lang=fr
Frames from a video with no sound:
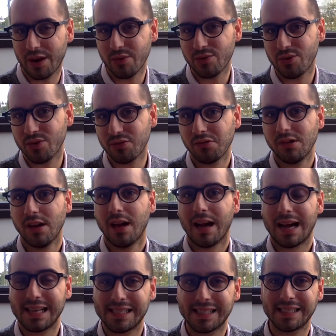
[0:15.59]
allusion
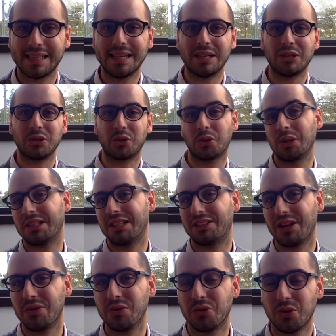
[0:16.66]
à ça sur cette
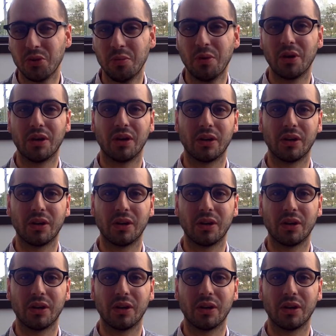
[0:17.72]
chaîne YouTube.